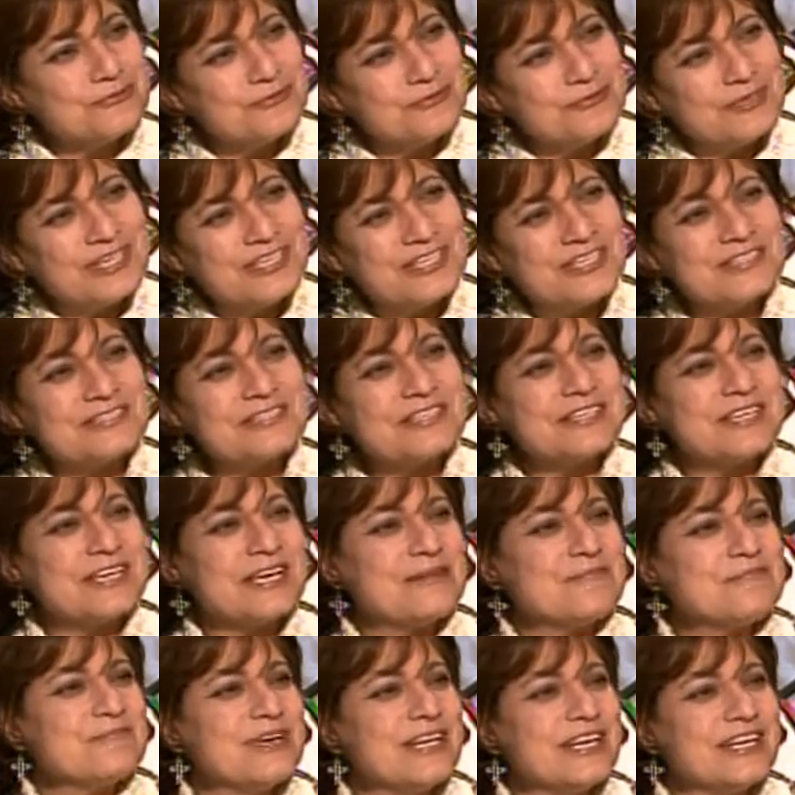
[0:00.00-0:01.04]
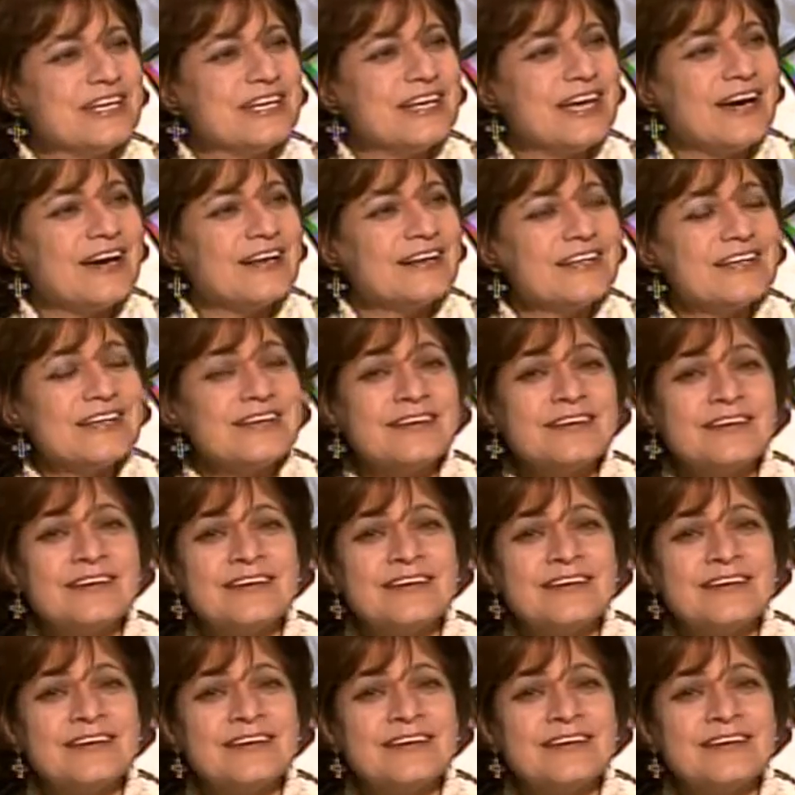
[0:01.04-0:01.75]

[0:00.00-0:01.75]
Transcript: وتكمل لنا عليه